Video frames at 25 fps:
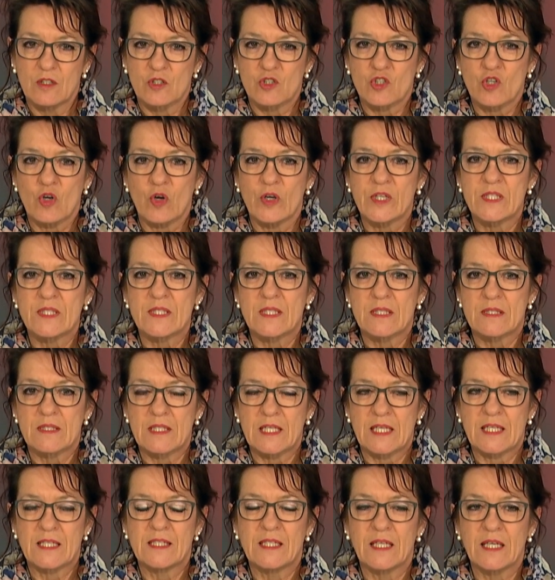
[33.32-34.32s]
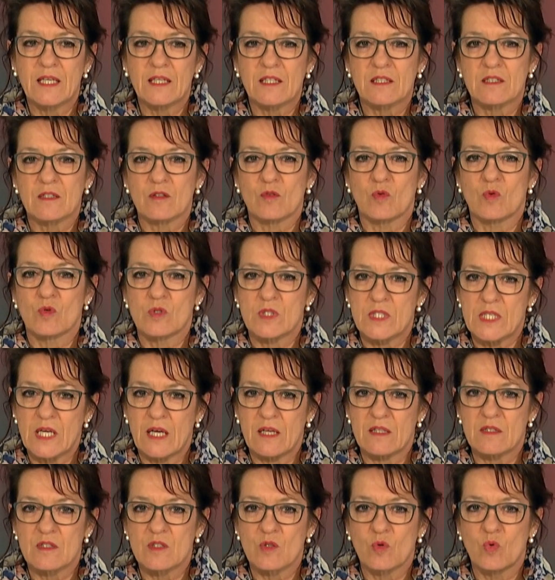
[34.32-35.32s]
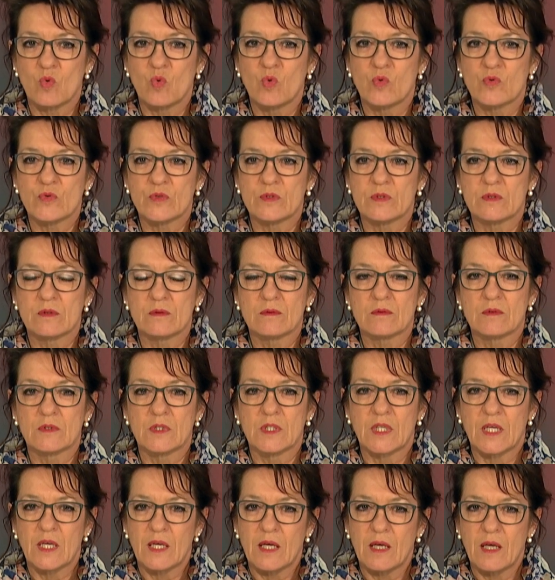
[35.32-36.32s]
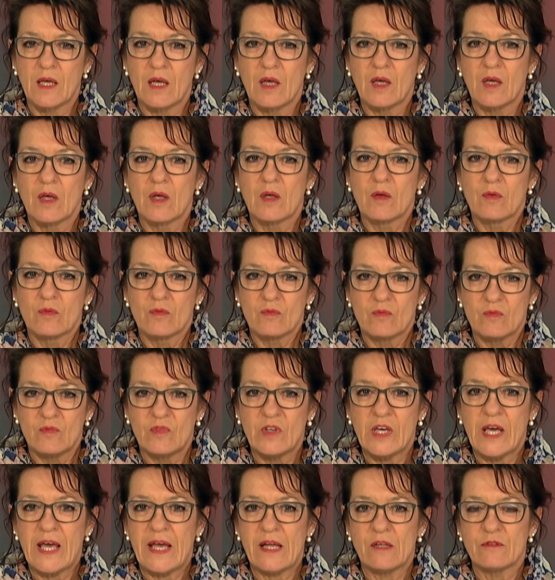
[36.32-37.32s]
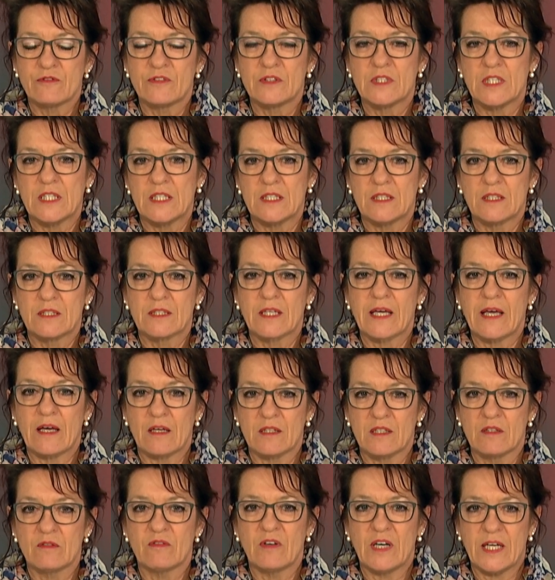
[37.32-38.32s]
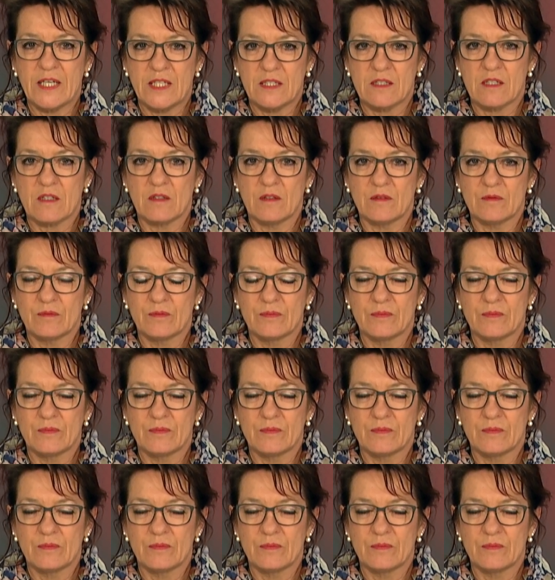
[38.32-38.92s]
Scheuen Sie sich nicht, uns anzurufen. Wir helfen Ihnen gerne weiter.